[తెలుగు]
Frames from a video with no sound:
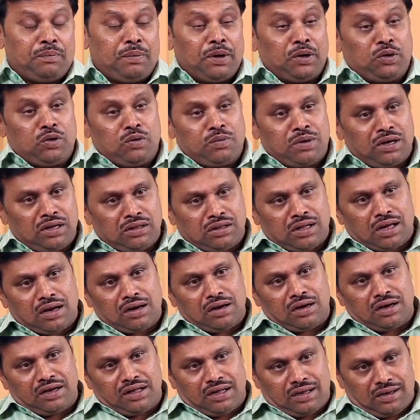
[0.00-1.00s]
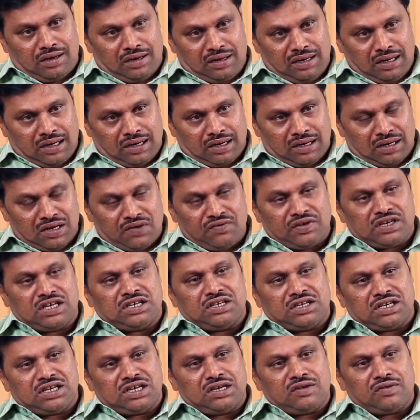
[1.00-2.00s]
పెట్టుబడిదారులని అంటే ఇక్కడ
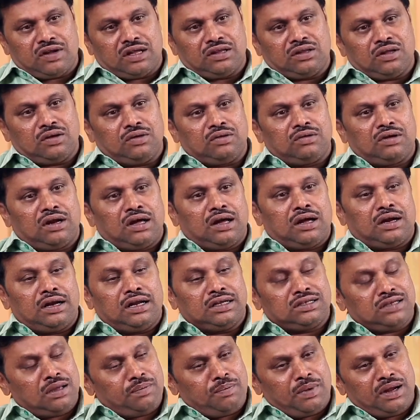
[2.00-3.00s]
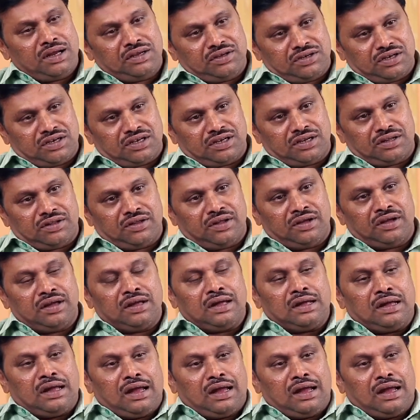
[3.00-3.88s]
ఇన్వెస్ట్ చేసిన వాళ్ళంతా కూడా డిసప్పాయింట్ చేసింది